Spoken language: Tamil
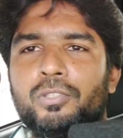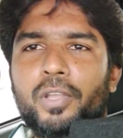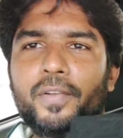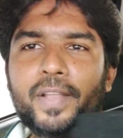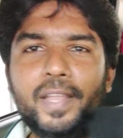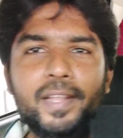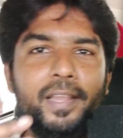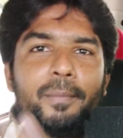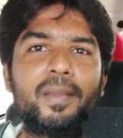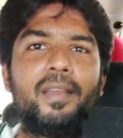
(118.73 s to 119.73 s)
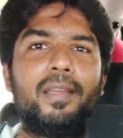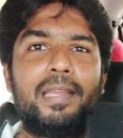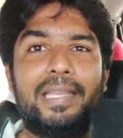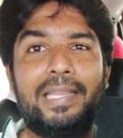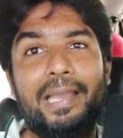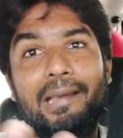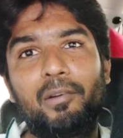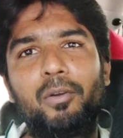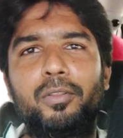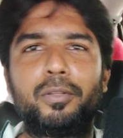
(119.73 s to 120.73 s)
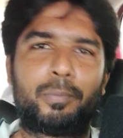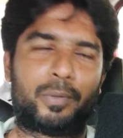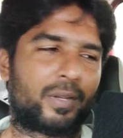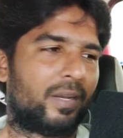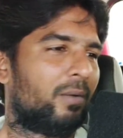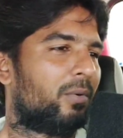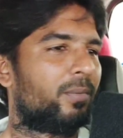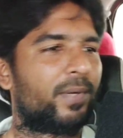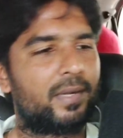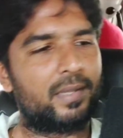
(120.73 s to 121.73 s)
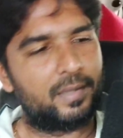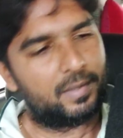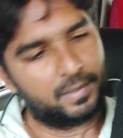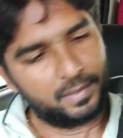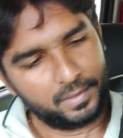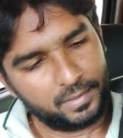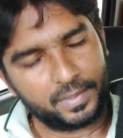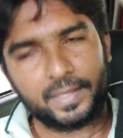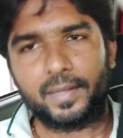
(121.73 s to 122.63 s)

ஸோ இவங்க எங்கேயுமே ஏர்கோல் வந்து போடலை ஒருவேளை அவங்க